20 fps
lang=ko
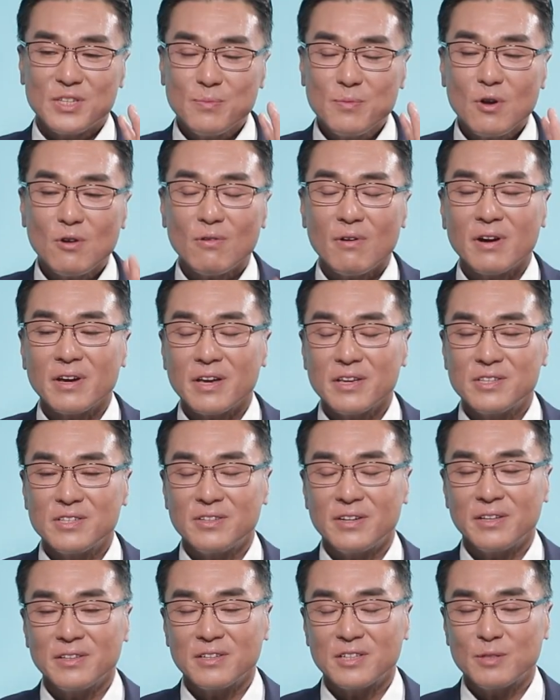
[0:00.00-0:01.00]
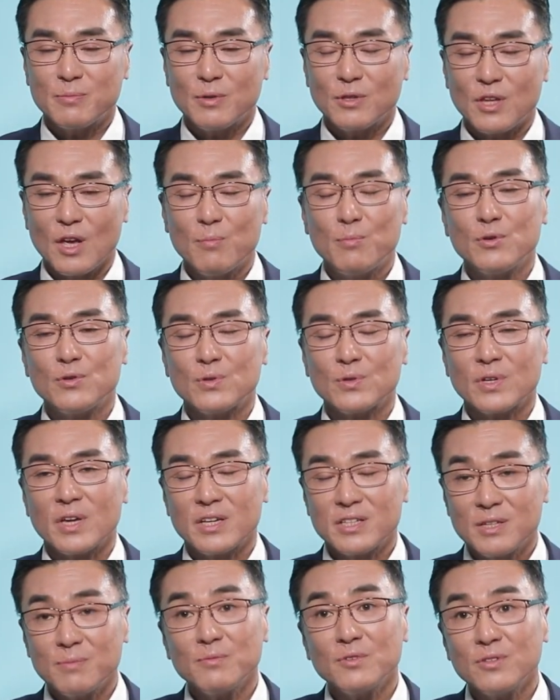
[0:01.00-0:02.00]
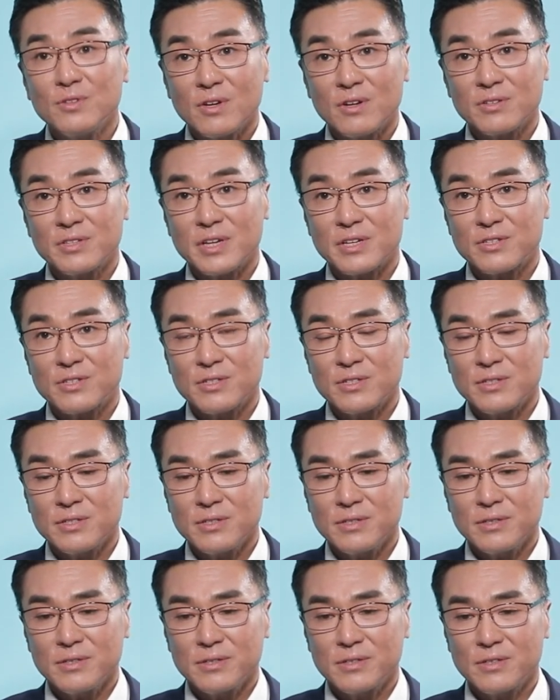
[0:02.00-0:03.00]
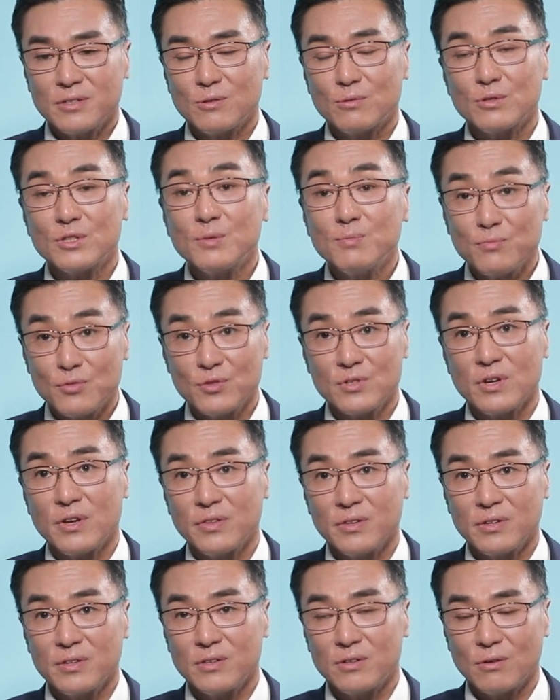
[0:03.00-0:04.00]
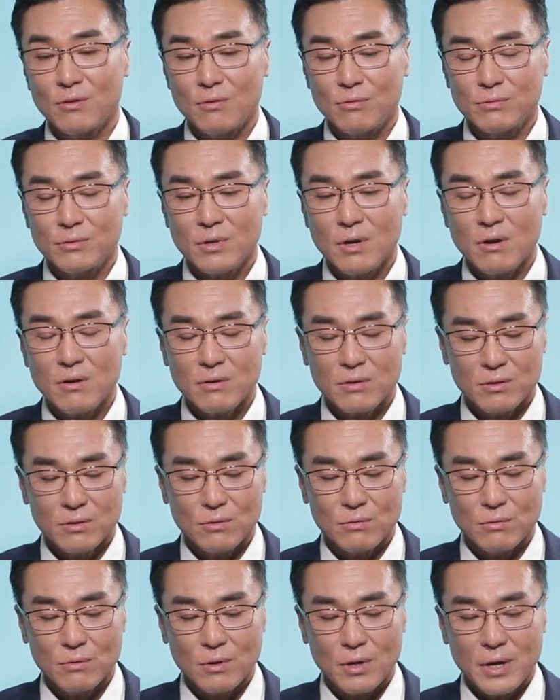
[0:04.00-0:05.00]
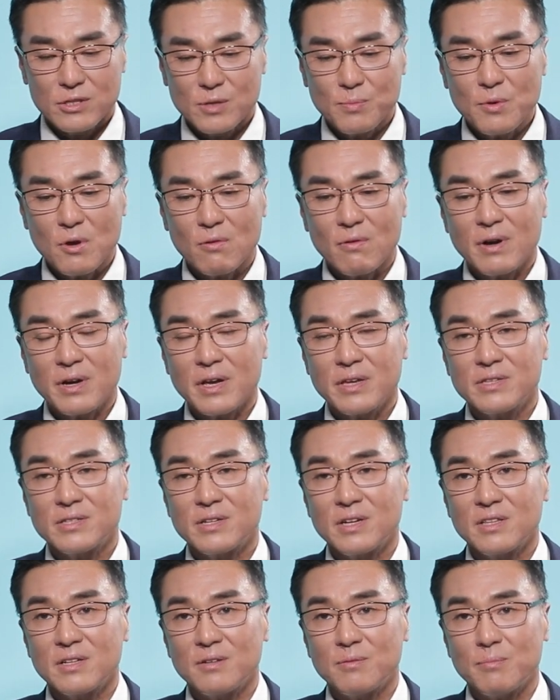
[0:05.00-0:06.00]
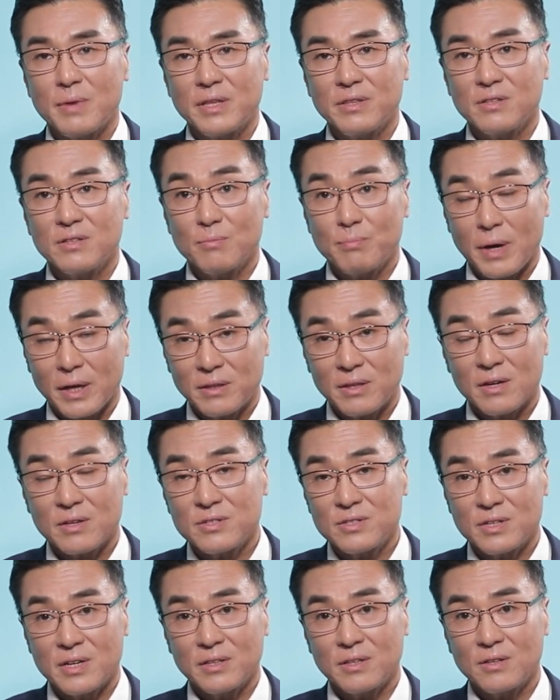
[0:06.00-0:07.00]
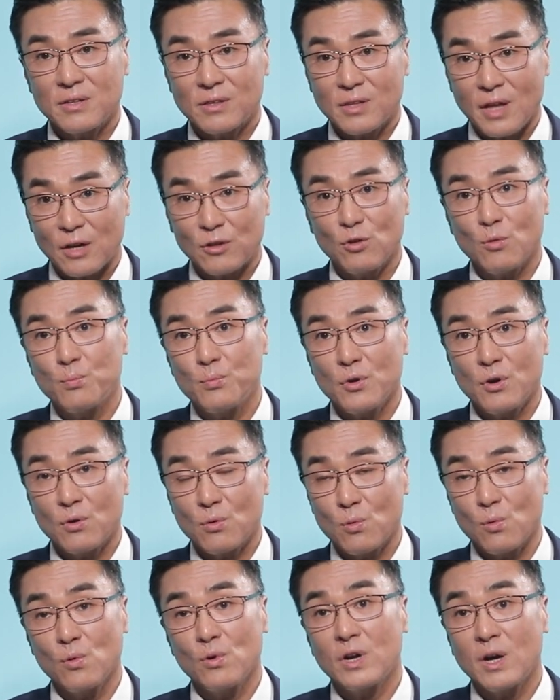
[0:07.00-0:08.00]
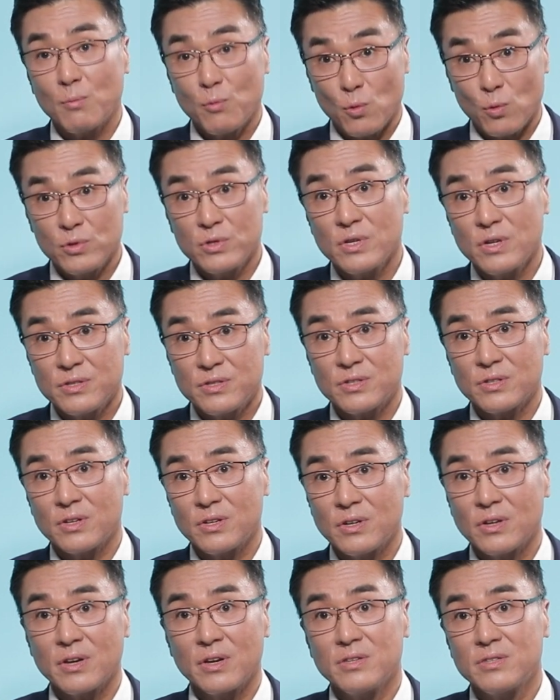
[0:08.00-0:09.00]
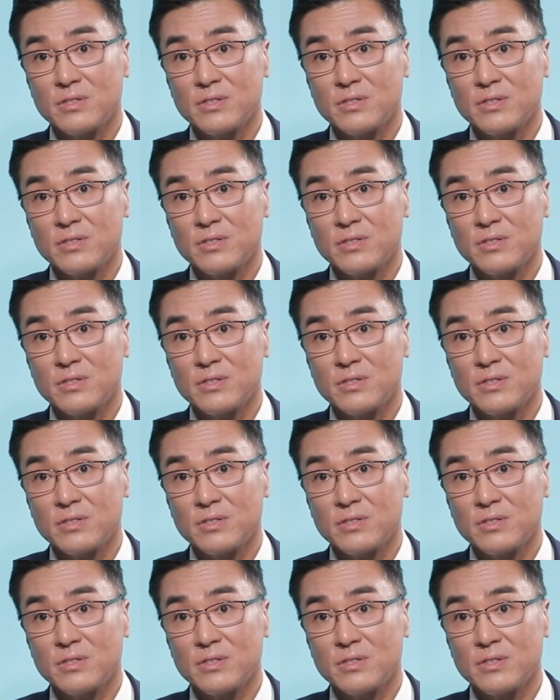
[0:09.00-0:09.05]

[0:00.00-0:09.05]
심혈관계 질환 그러면 대표적인 게 심근경색증 그리고 심부전 이런 거고요. 그리고 심혈관계 질환을 만드는 바탕 질환에는 당뇨병, 고혈압, 고지혈증 이런 게